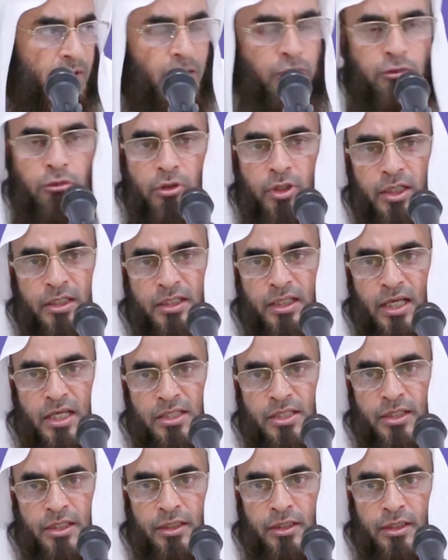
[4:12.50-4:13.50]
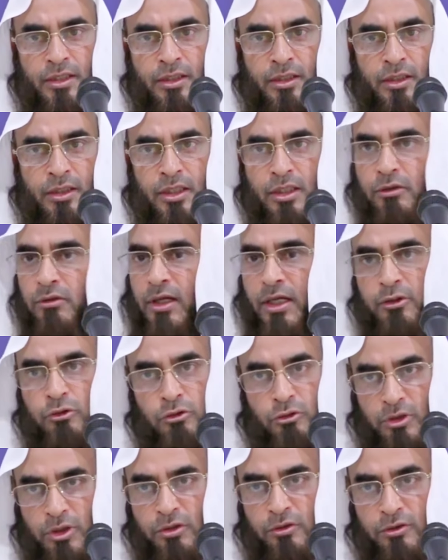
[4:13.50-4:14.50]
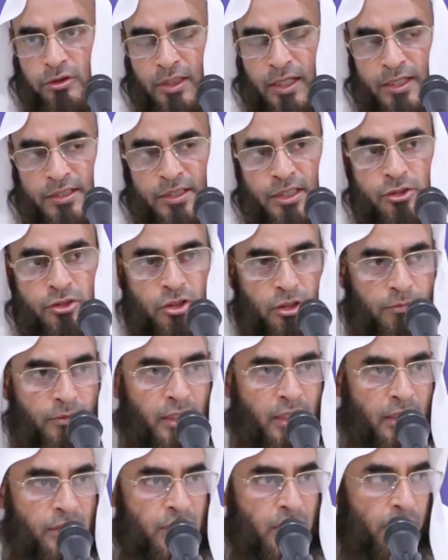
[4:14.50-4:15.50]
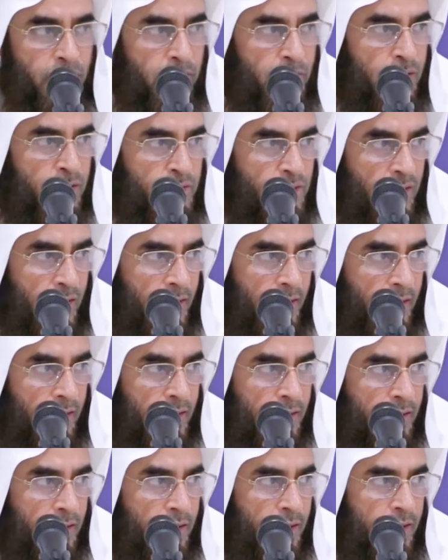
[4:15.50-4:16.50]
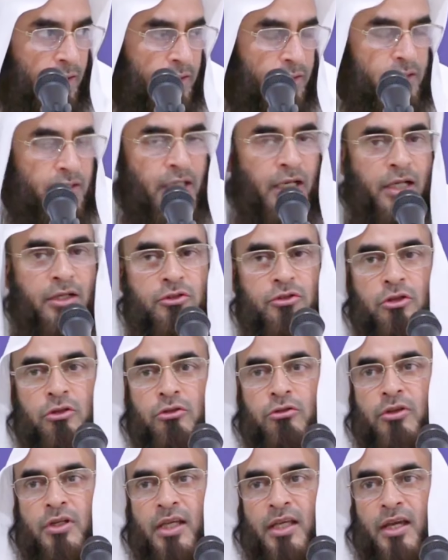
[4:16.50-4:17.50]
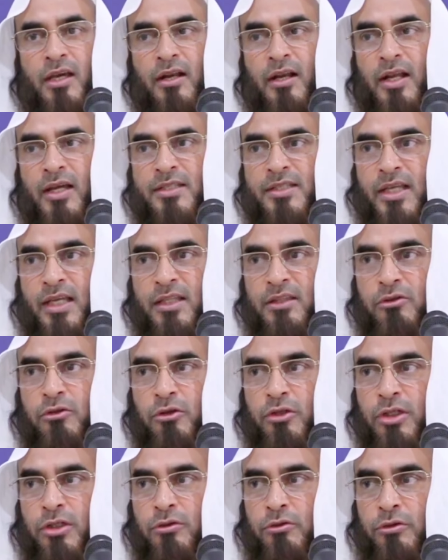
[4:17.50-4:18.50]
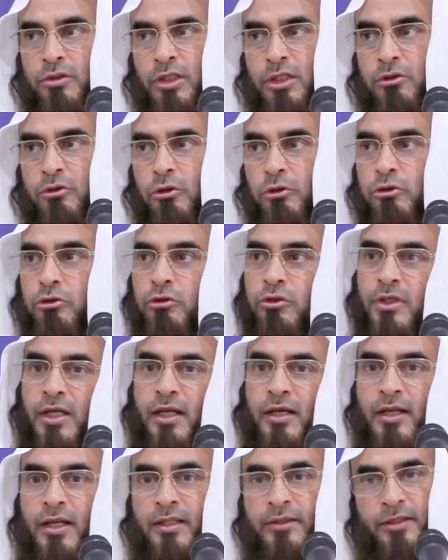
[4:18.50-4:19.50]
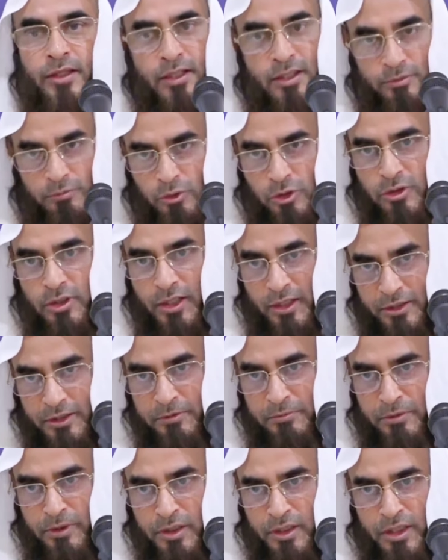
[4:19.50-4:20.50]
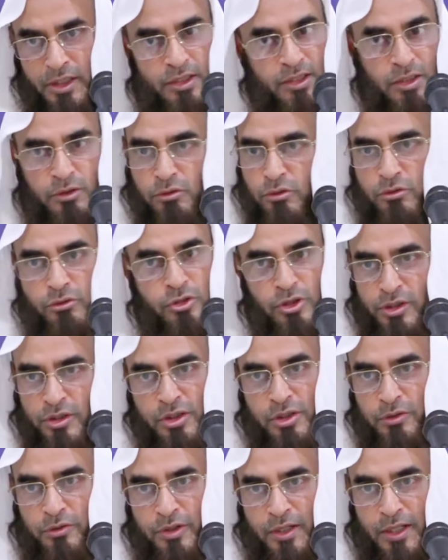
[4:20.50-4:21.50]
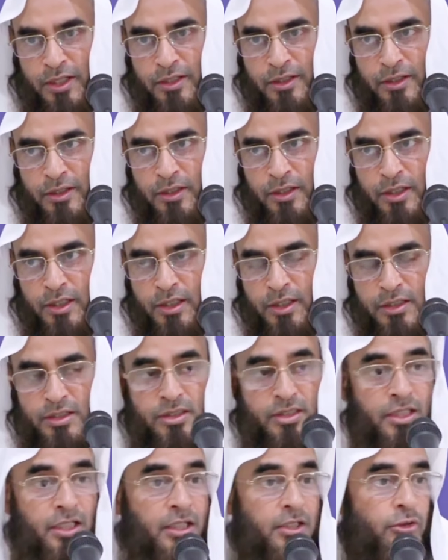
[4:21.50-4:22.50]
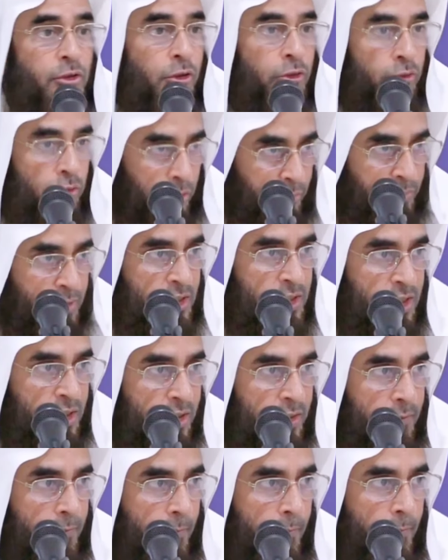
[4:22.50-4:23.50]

একটু লেটে আসে কিন্তু আন্তরিকতা আছে সবার আশা করি ইনশাল্লাহ যার যতটা এখলাস আন্তরিকতা ততটা আল্লাহ তাকে বদলা দেবেন এতে কোনো সন্দেহ নেই যে যত বেশি